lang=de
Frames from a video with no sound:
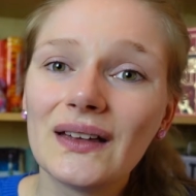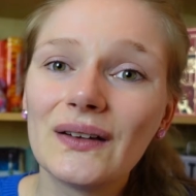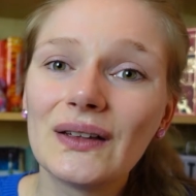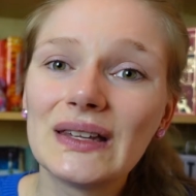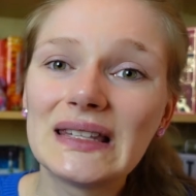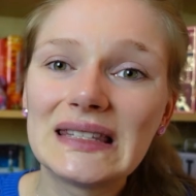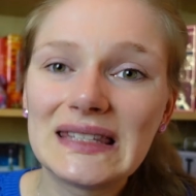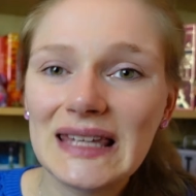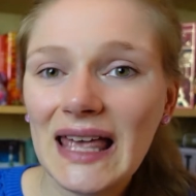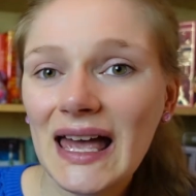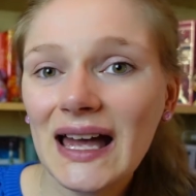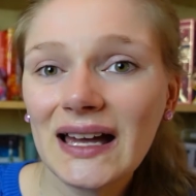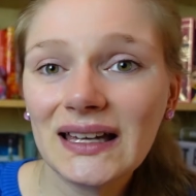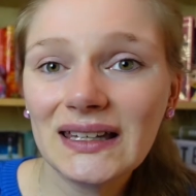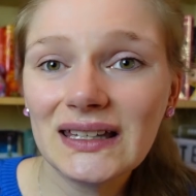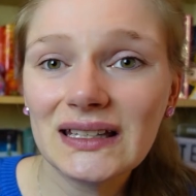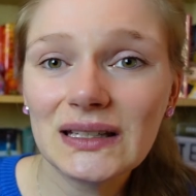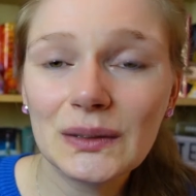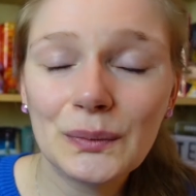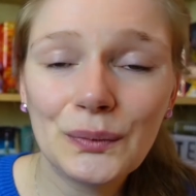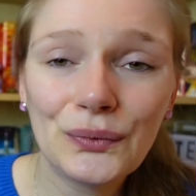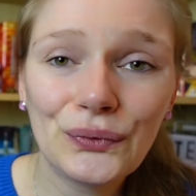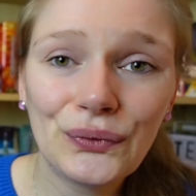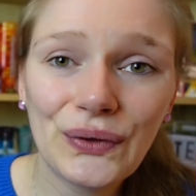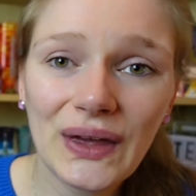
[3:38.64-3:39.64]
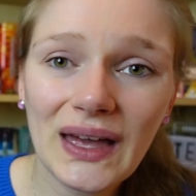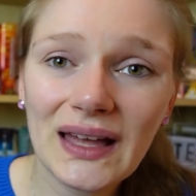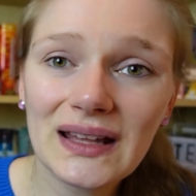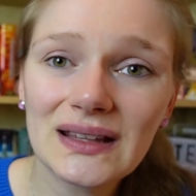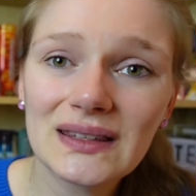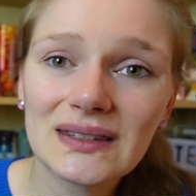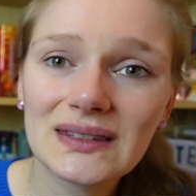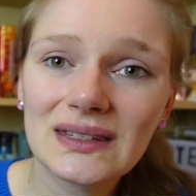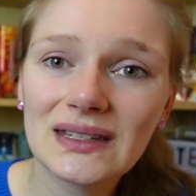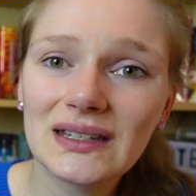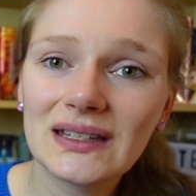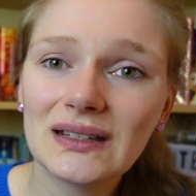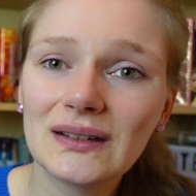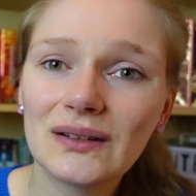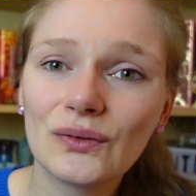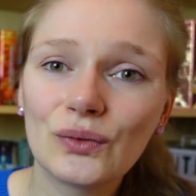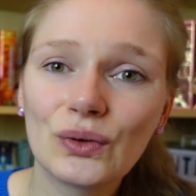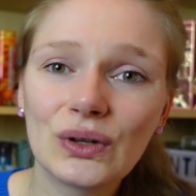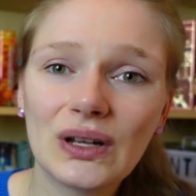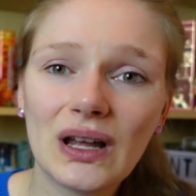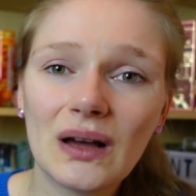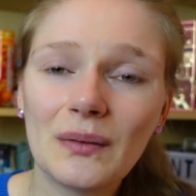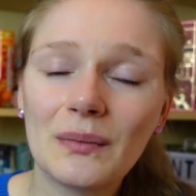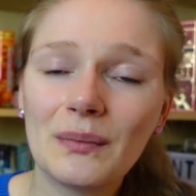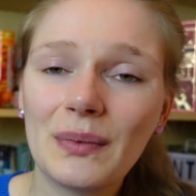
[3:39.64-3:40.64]
Serien im Fernsehen
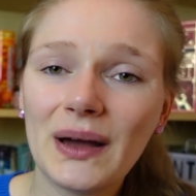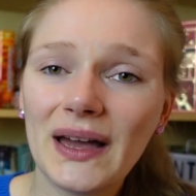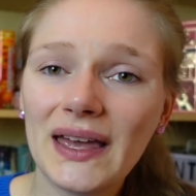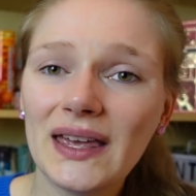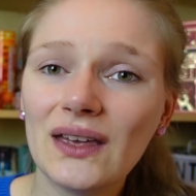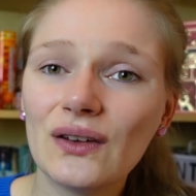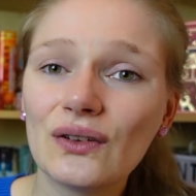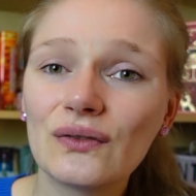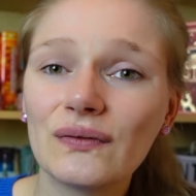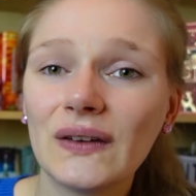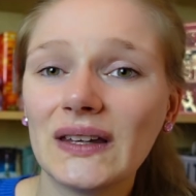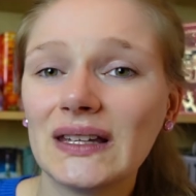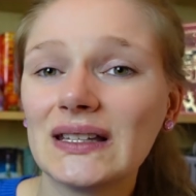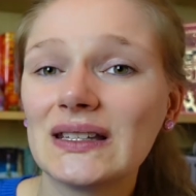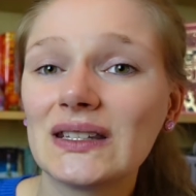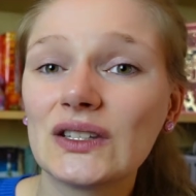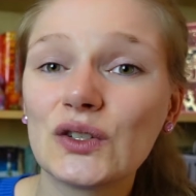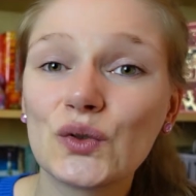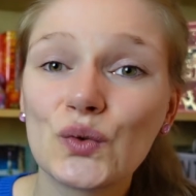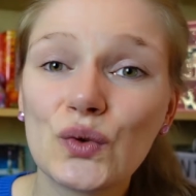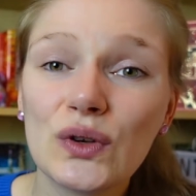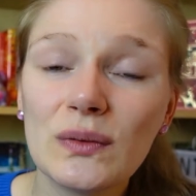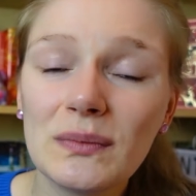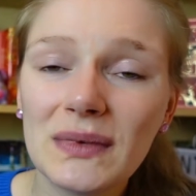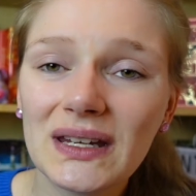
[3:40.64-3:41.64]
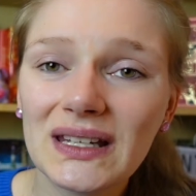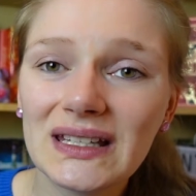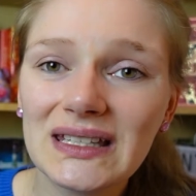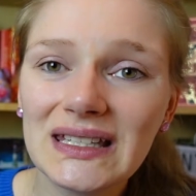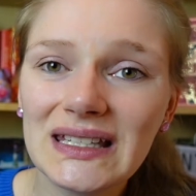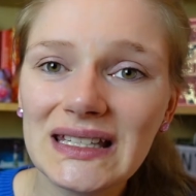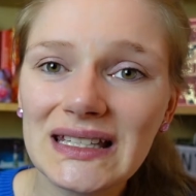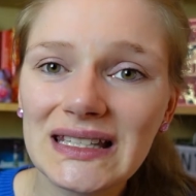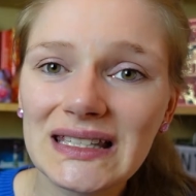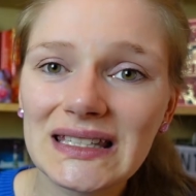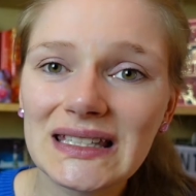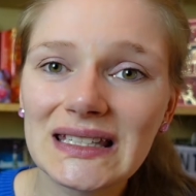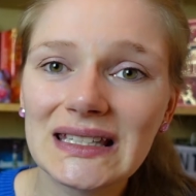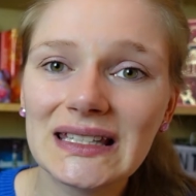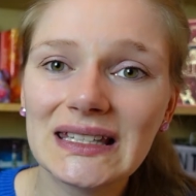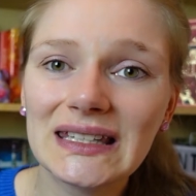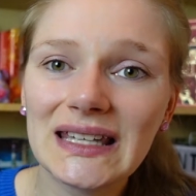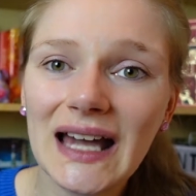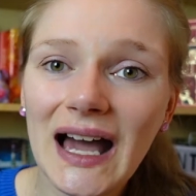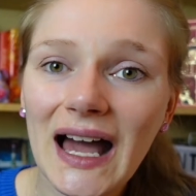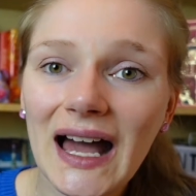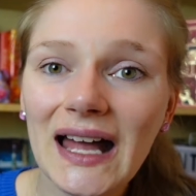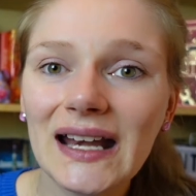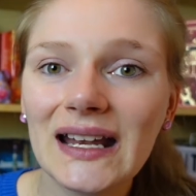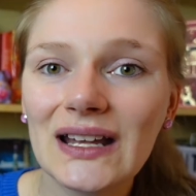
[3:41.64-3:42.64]
oder bei irgendwelchen Streaming-Diensten,
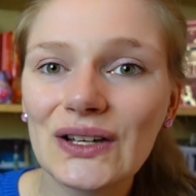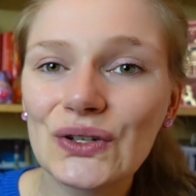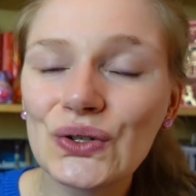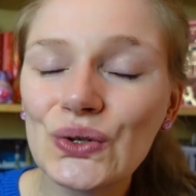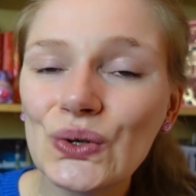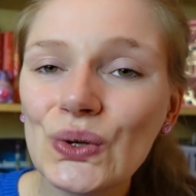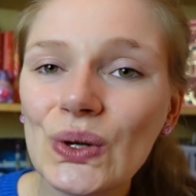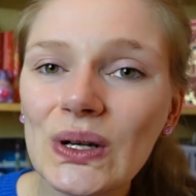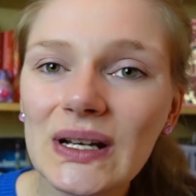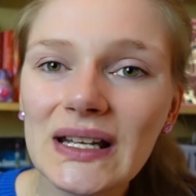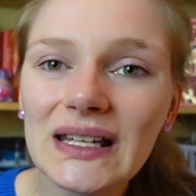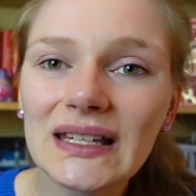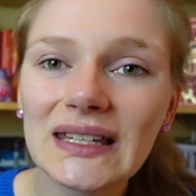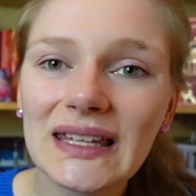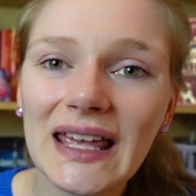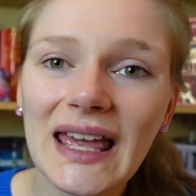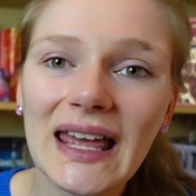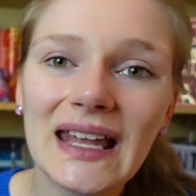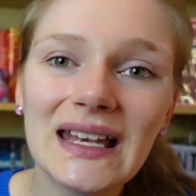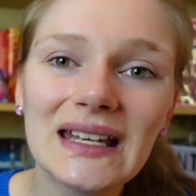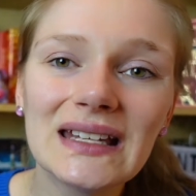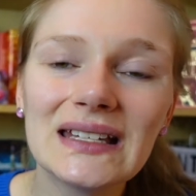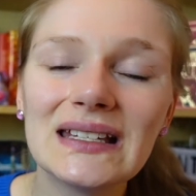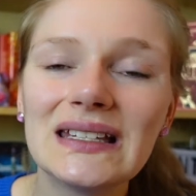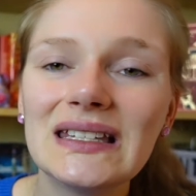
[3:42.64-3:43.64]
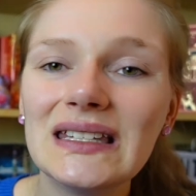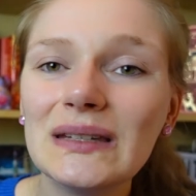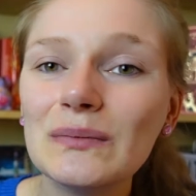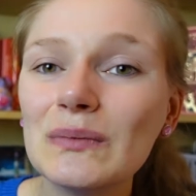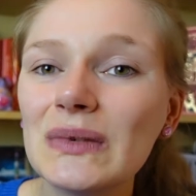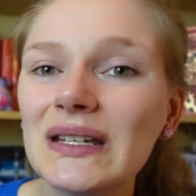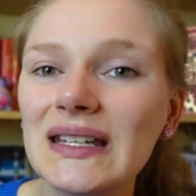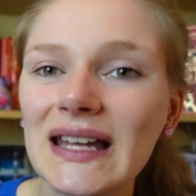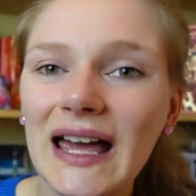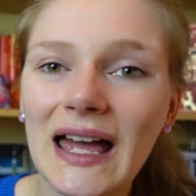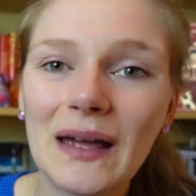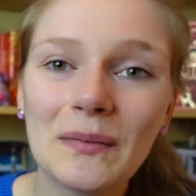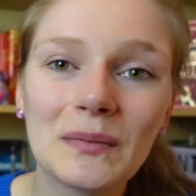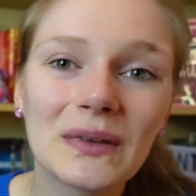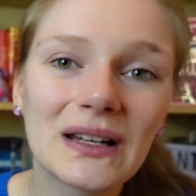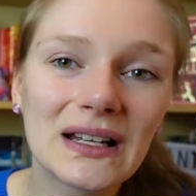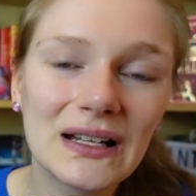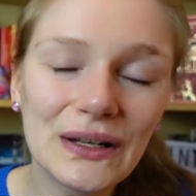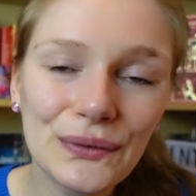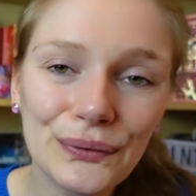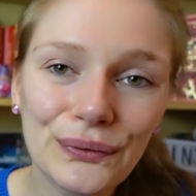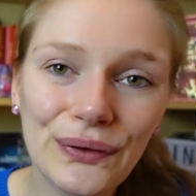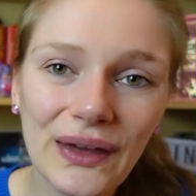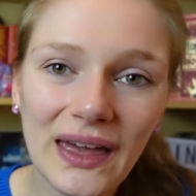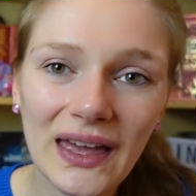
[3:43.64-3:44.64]
ja, natürlich enden die mit einem
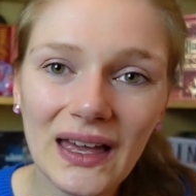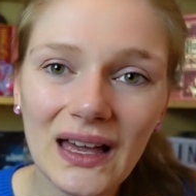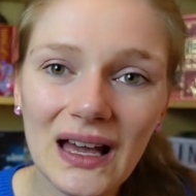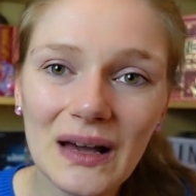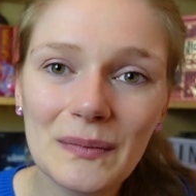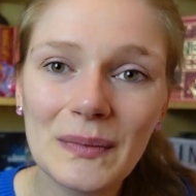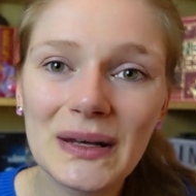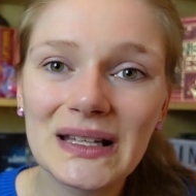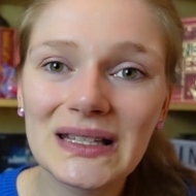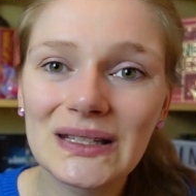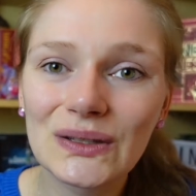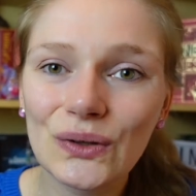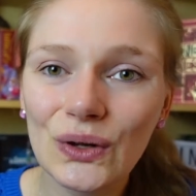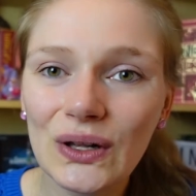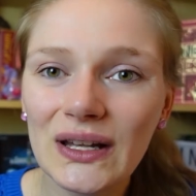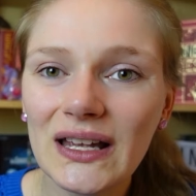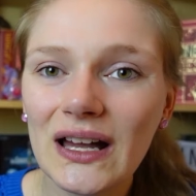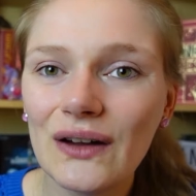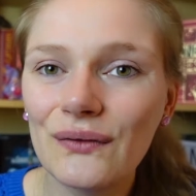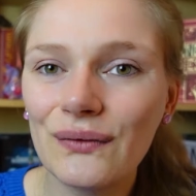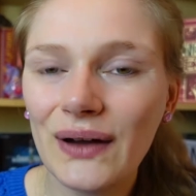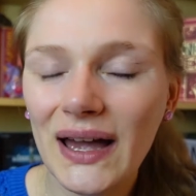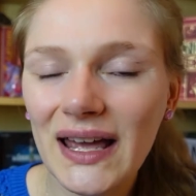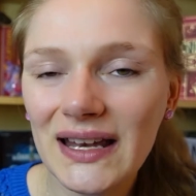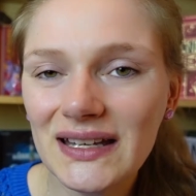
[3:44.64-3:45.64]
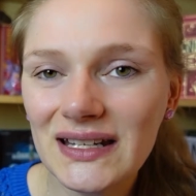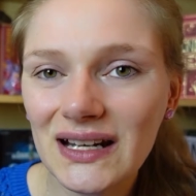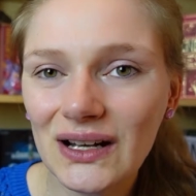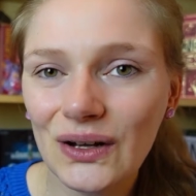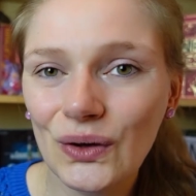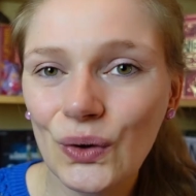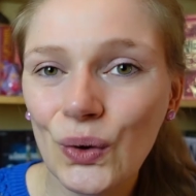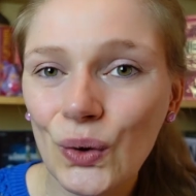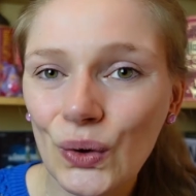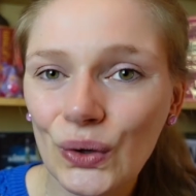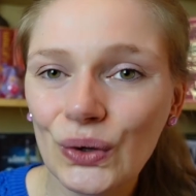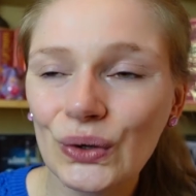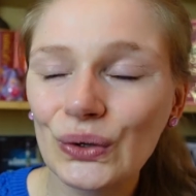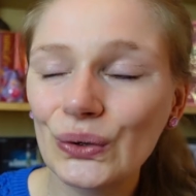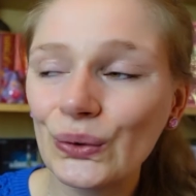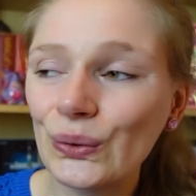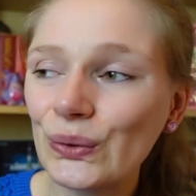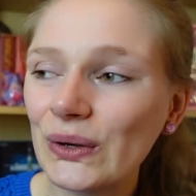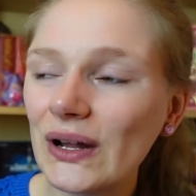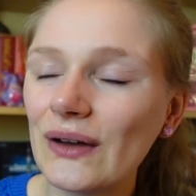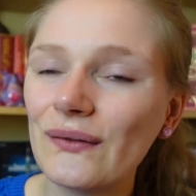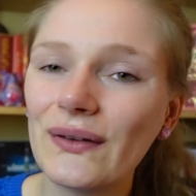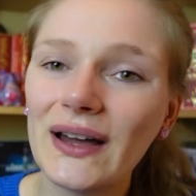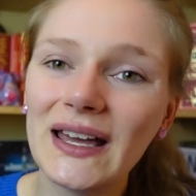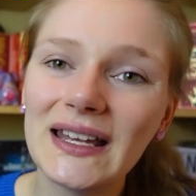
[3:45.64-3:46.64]
Cliffhanger. Man soll ja weiter gucken
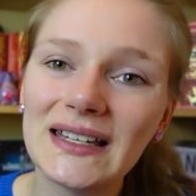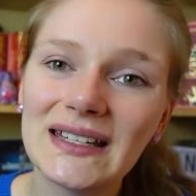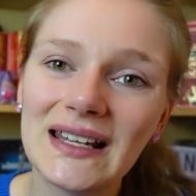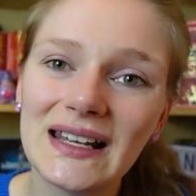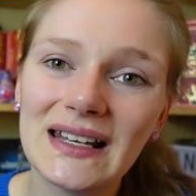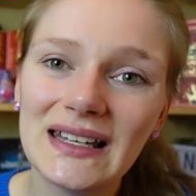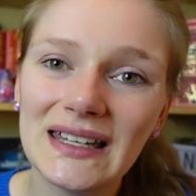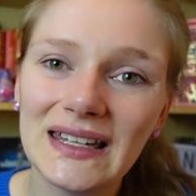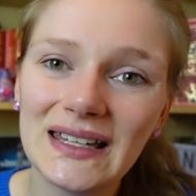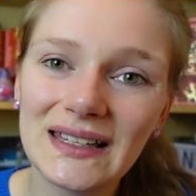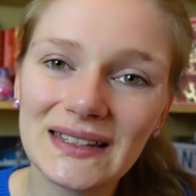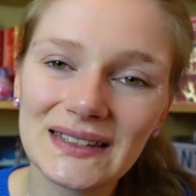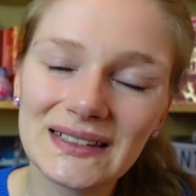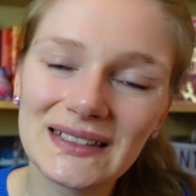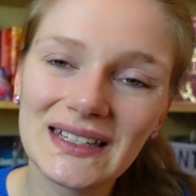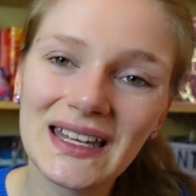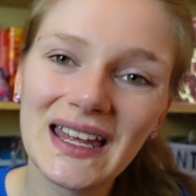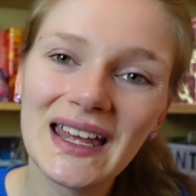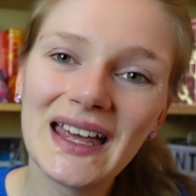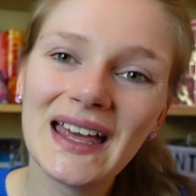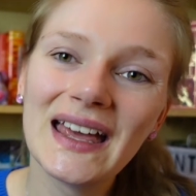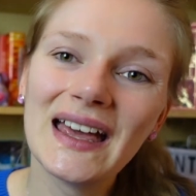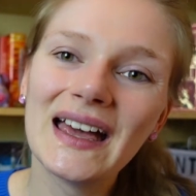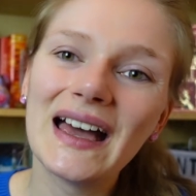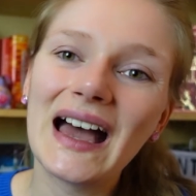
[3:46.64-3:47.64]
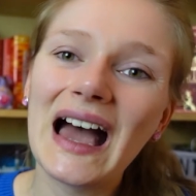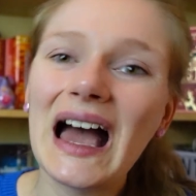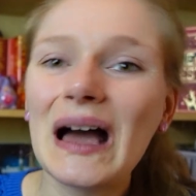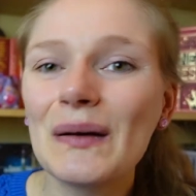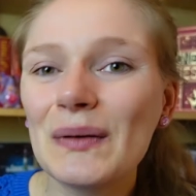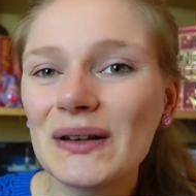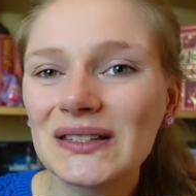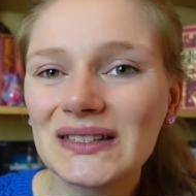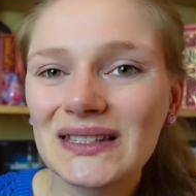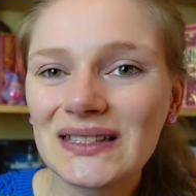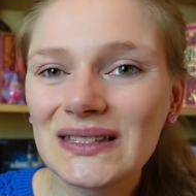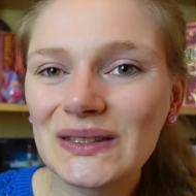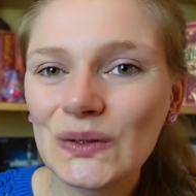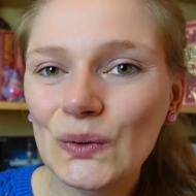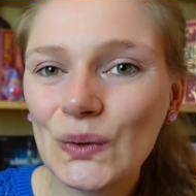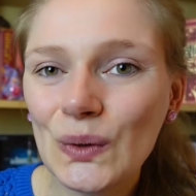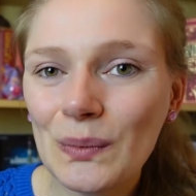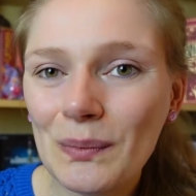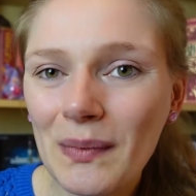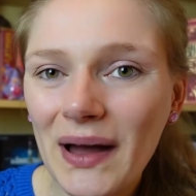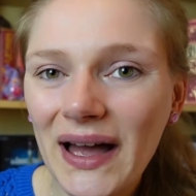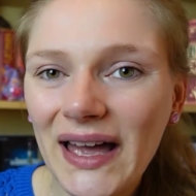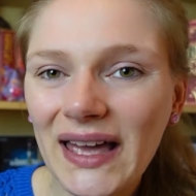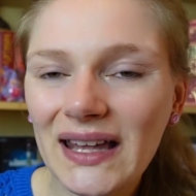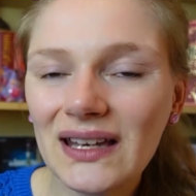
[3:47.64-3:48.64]
oder weiterlesen, aber es ist so
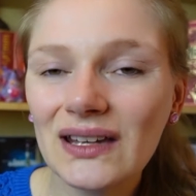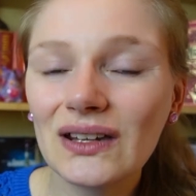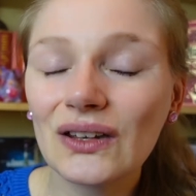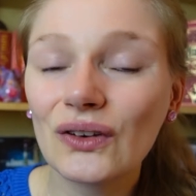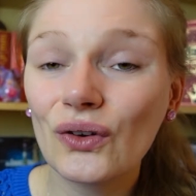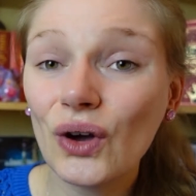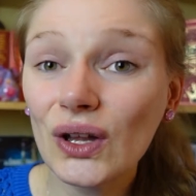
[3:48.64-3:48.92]
gemein.